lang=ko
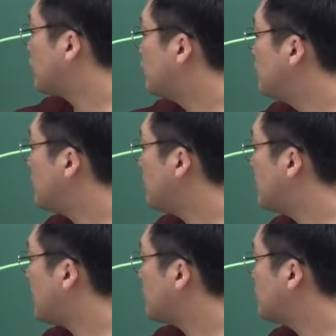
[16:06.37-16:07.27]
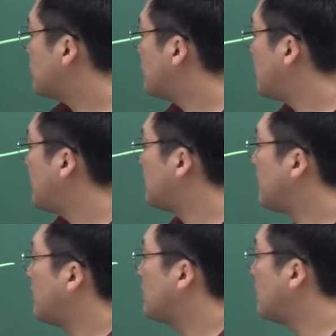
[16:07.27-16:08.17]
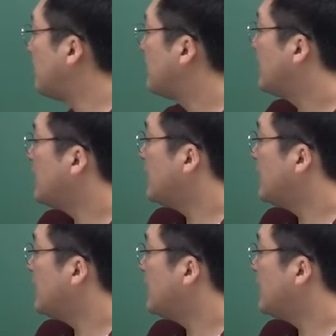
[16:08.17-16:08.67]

준선에다가 수선에 발때린 그러면